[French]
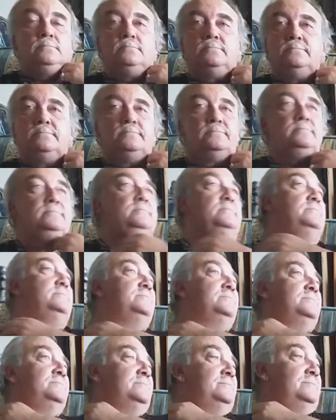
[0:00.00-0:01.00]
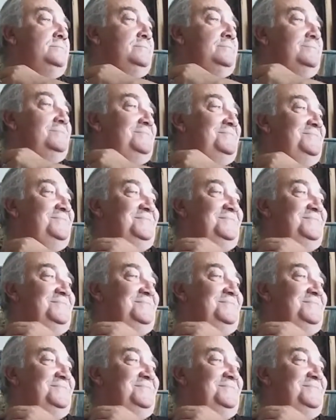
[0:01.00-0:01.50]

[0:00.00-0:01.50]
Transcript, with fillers: Et d'ailleurs, qui sont ces gens